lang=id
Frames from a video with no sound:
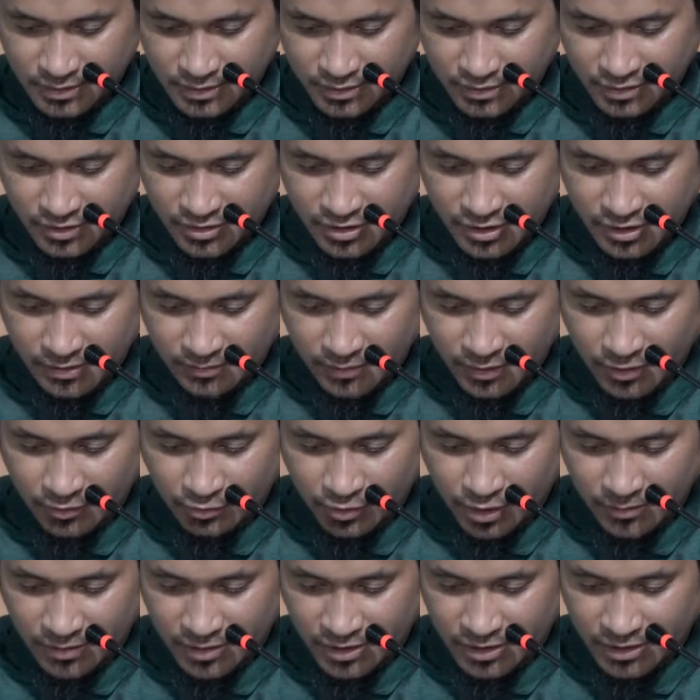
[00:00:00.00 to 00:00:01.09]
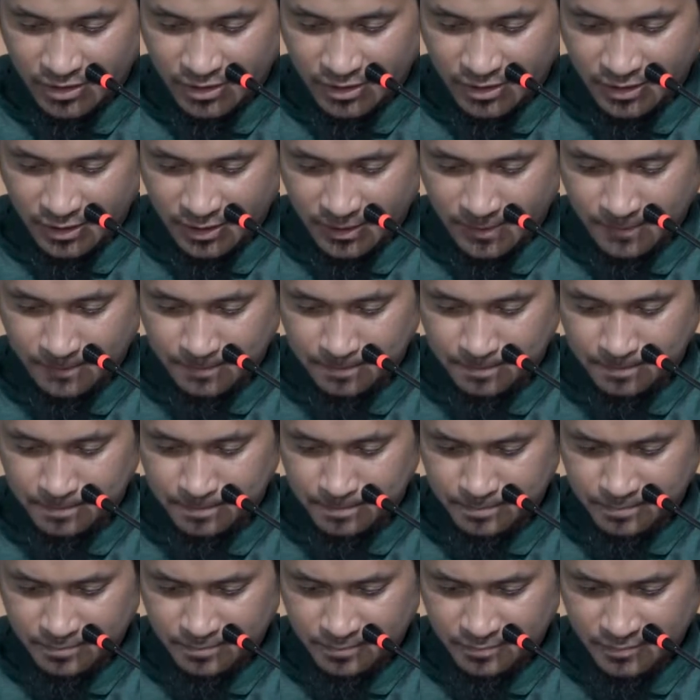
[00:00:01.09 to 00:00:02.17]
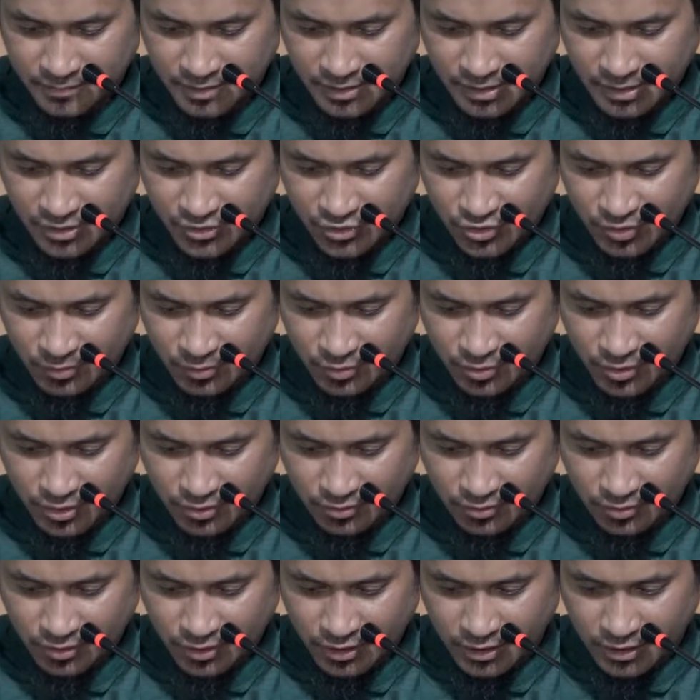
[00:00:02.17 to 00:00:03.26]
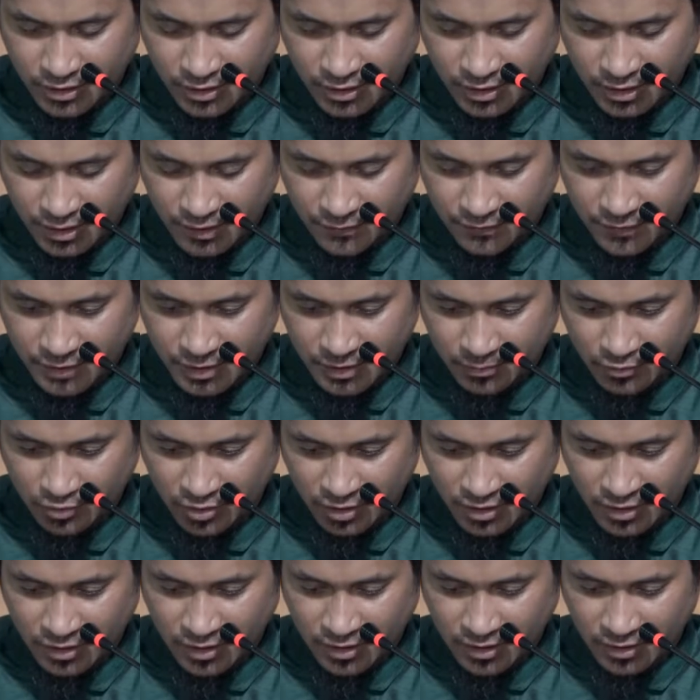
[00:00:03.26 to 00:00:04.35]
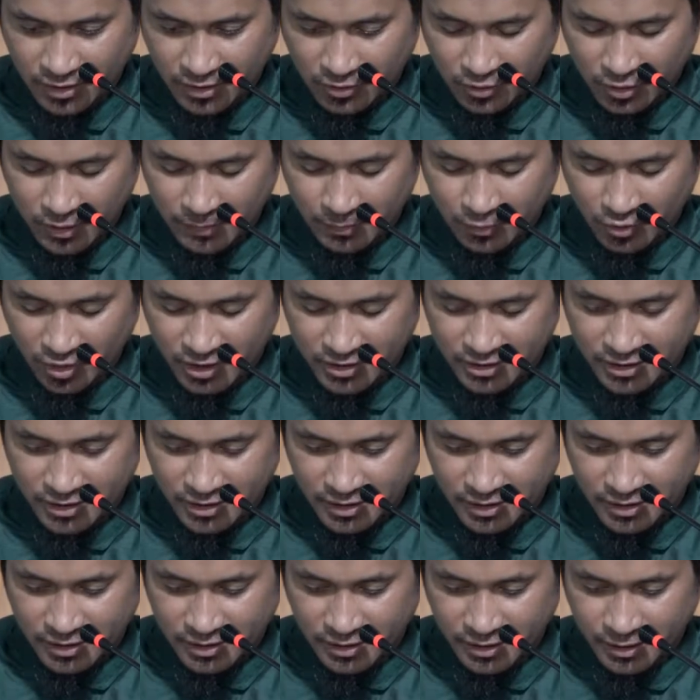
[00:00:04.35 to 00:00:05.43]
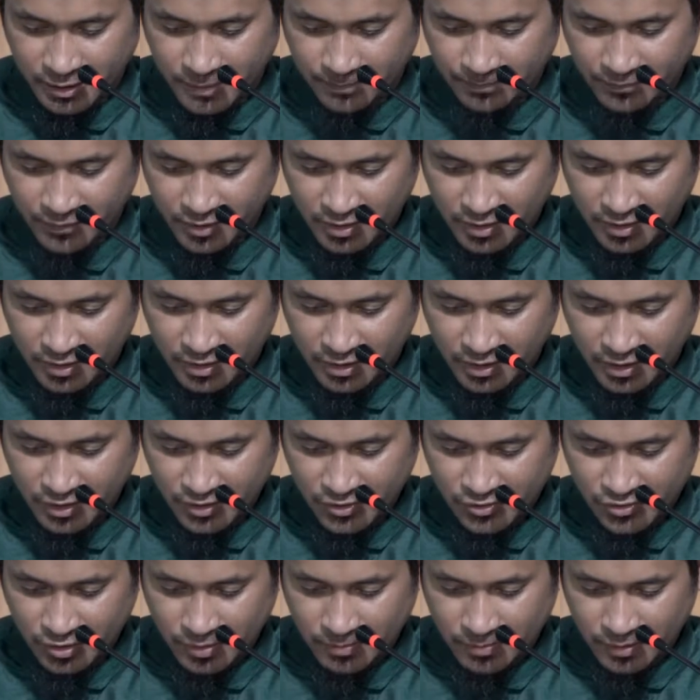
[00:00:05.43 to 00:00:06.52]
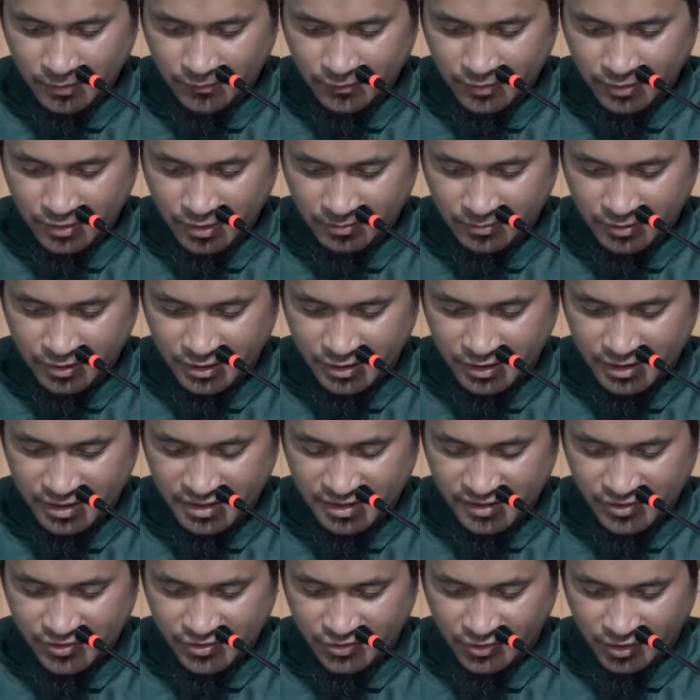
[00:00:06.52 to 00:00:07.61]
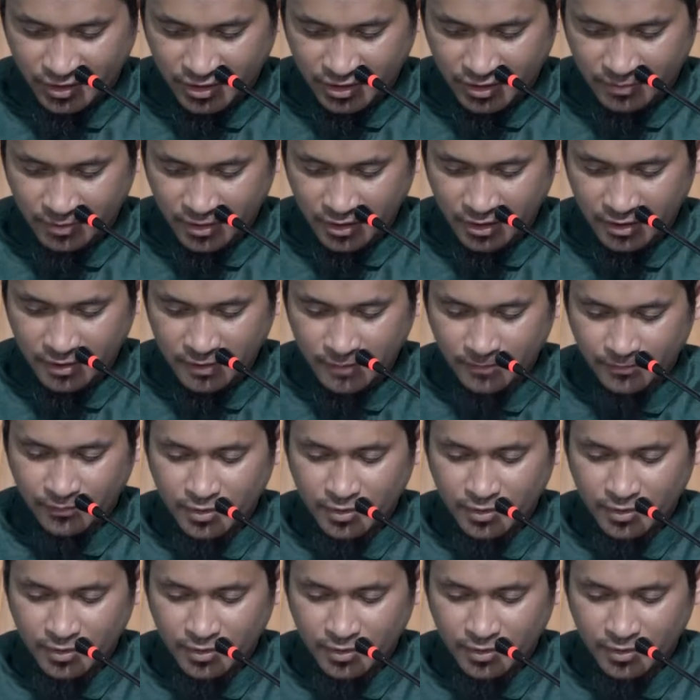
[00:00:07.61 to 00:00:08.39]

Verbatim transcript: Dari sini para ulama katakan ini disebutkan oleh Al Hafidz Ibnu Ibnu Hajar dalam Al Isabah fi Tamyiz Sahabah.